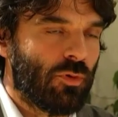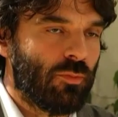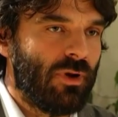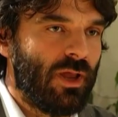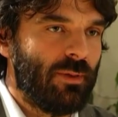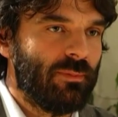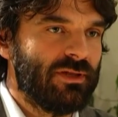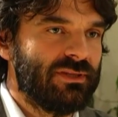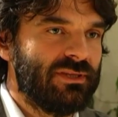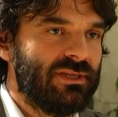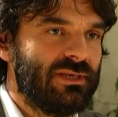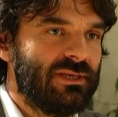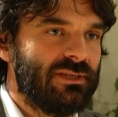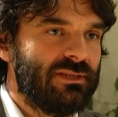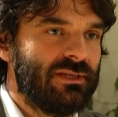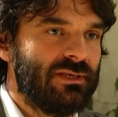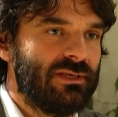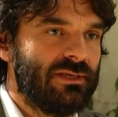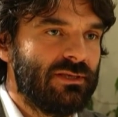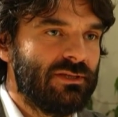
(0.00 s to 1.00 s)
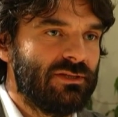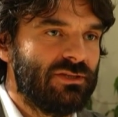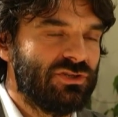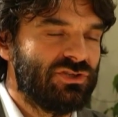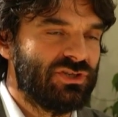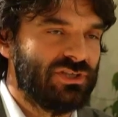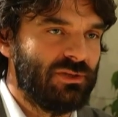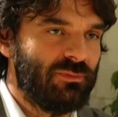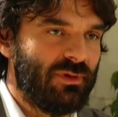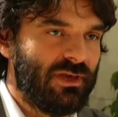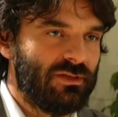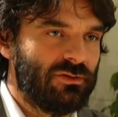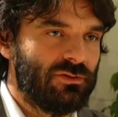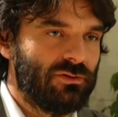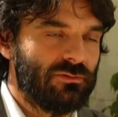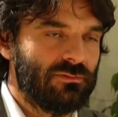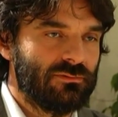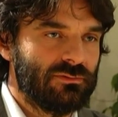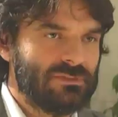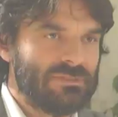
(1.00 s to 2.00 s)
problema di, di
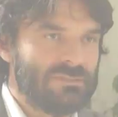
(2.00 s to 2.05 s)
cedimento.